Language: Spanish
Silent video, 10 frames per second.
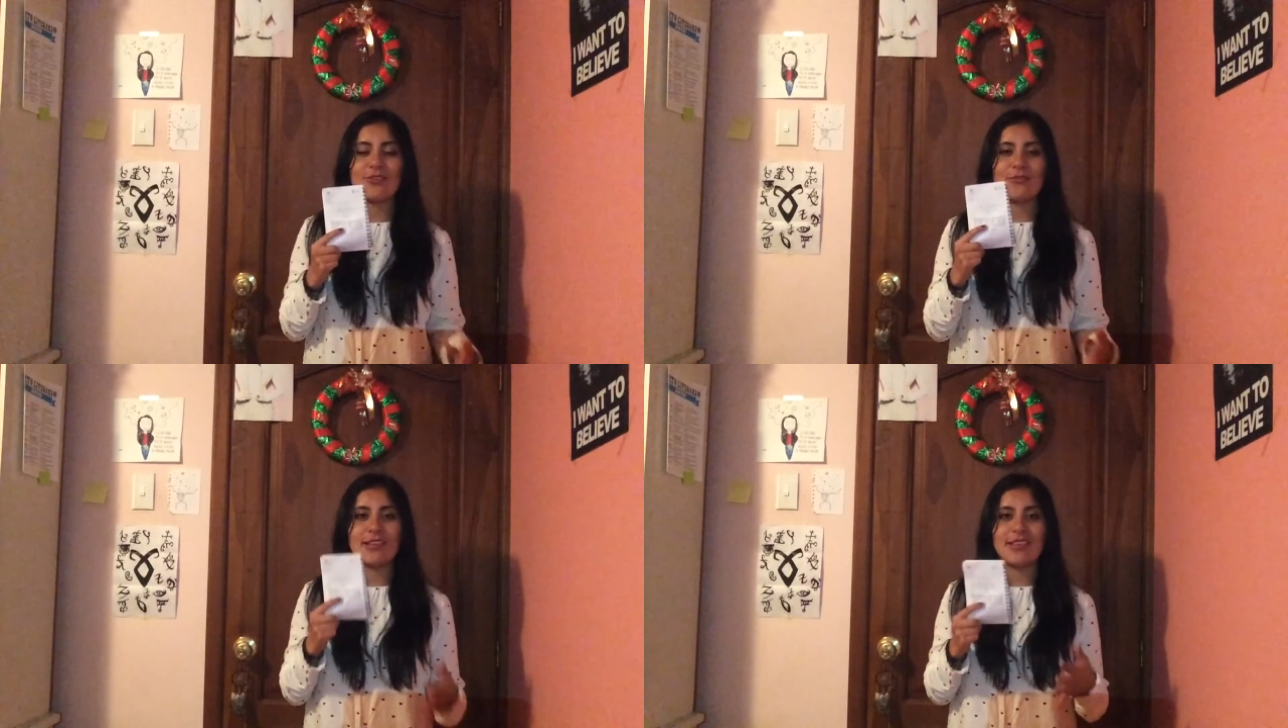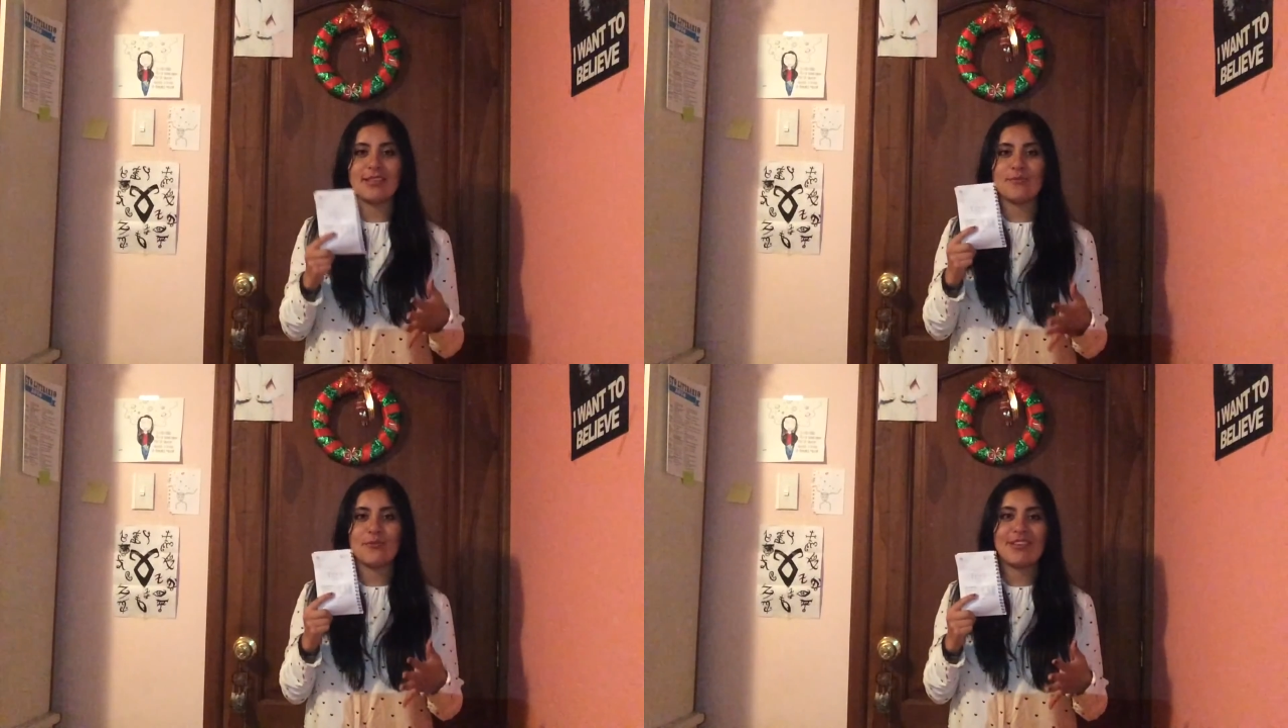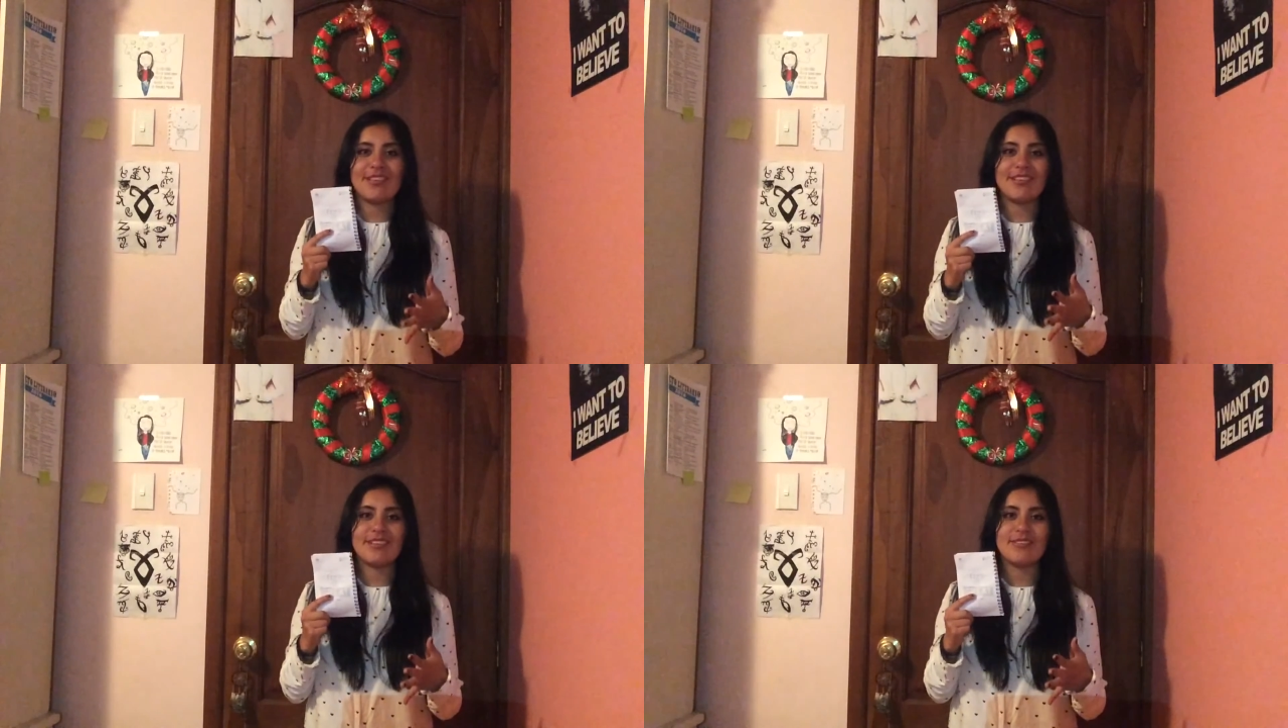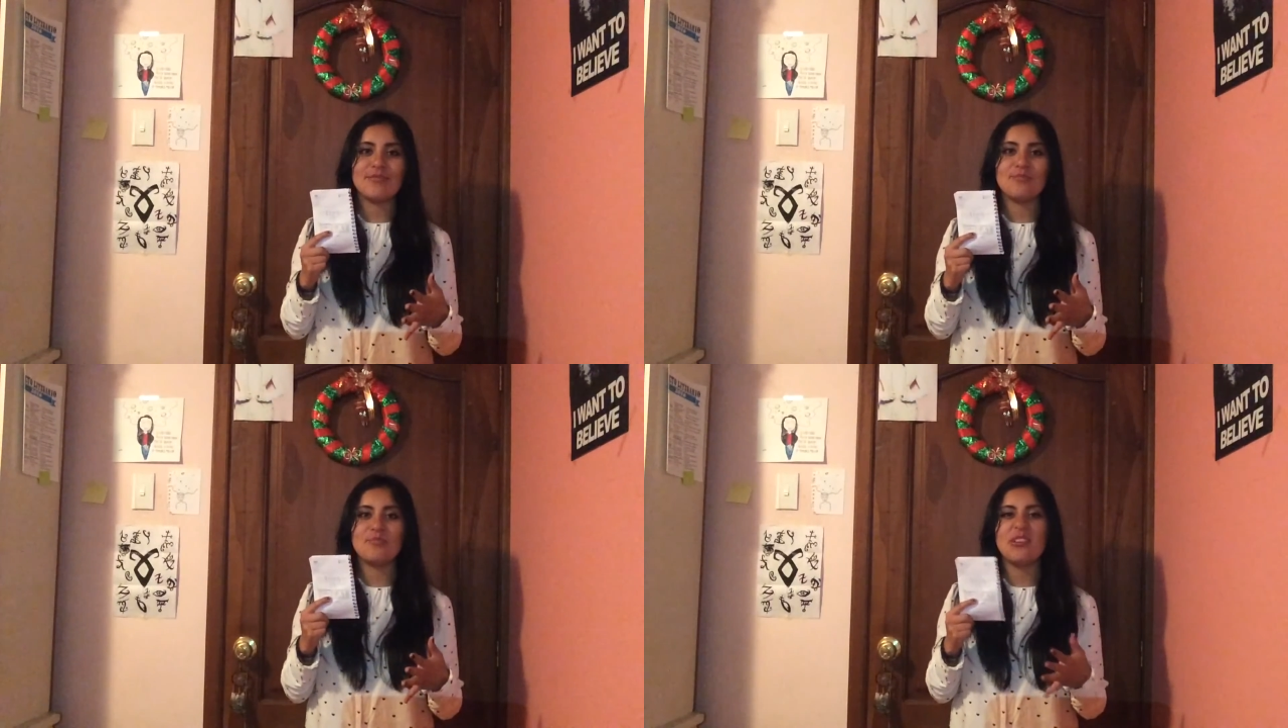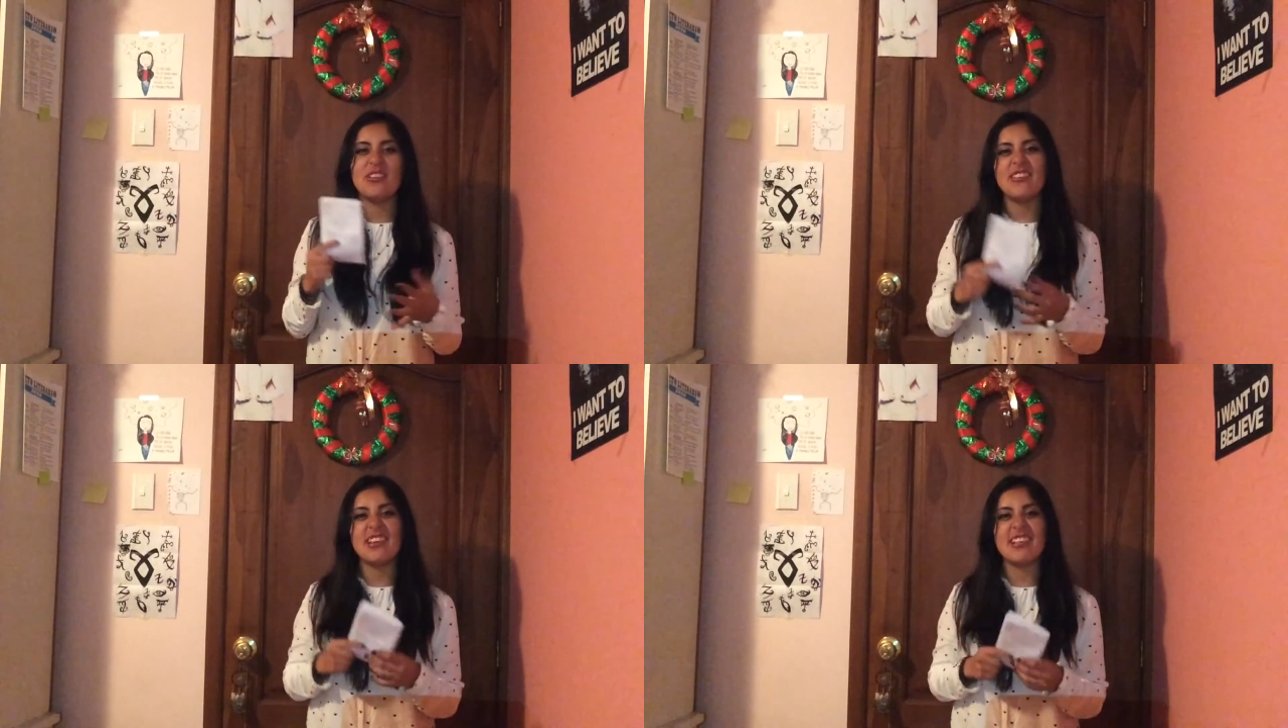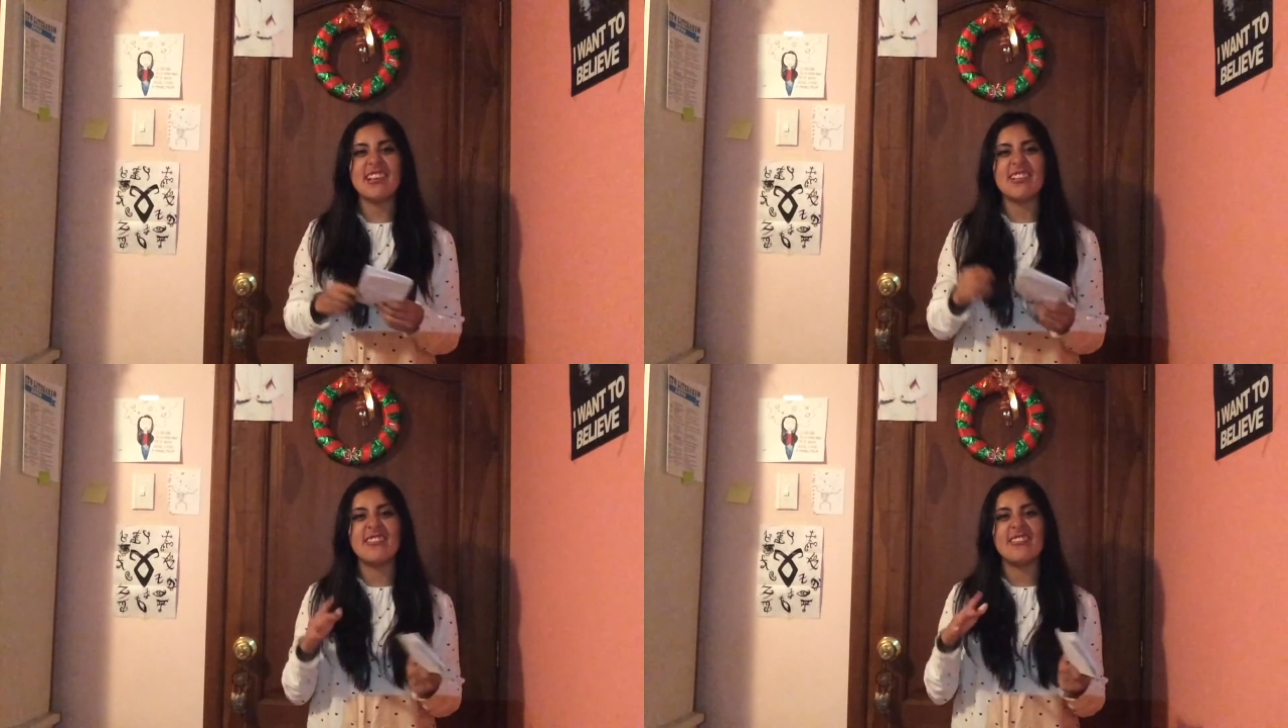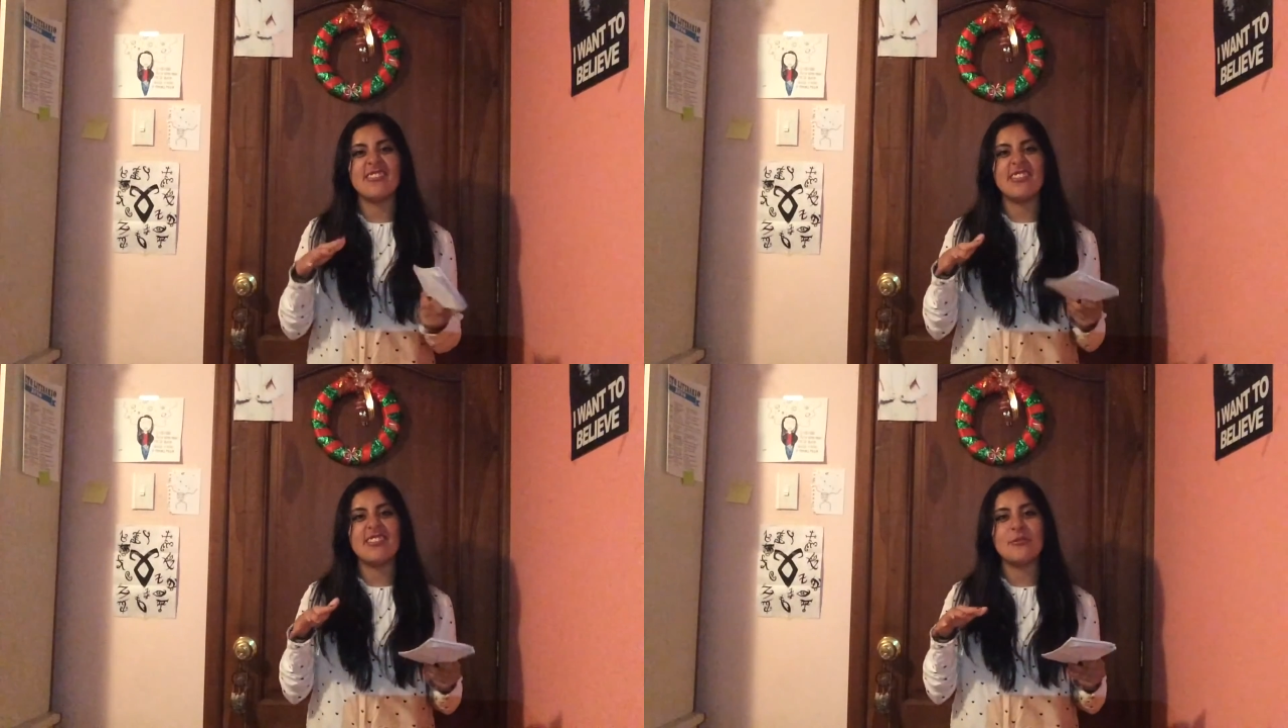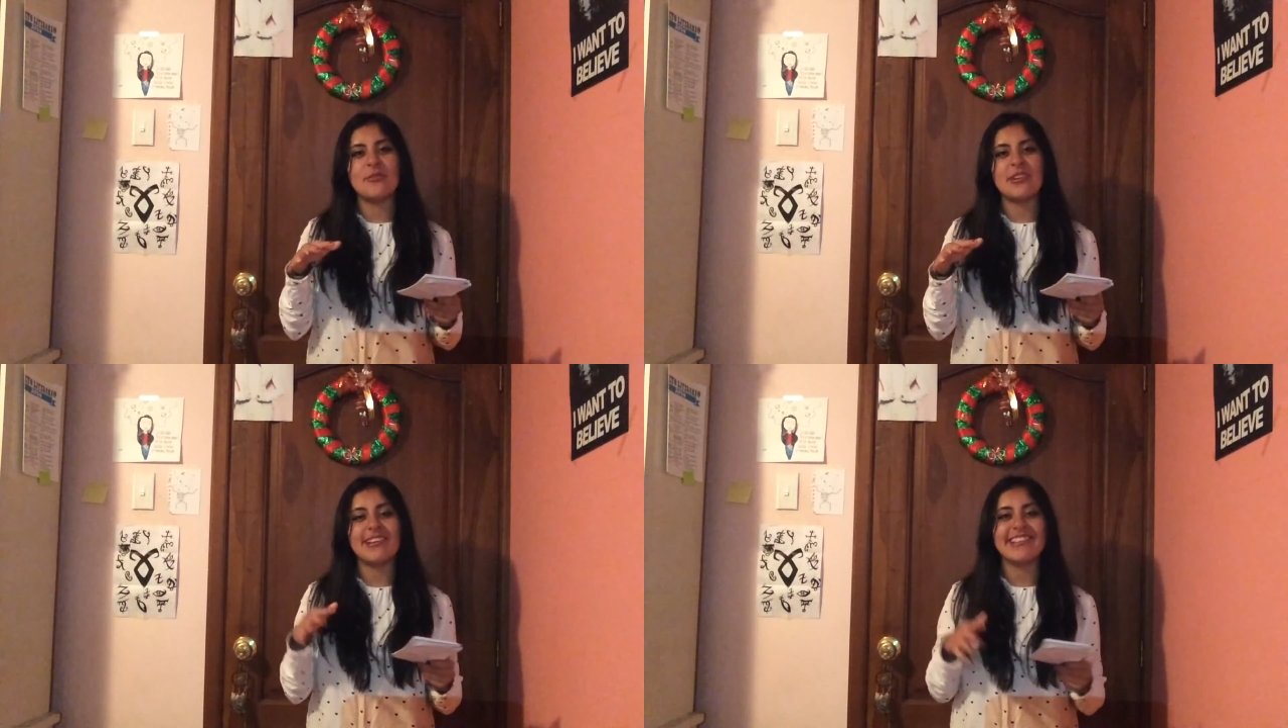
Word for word: suene después, pero quizás lo, lo borre.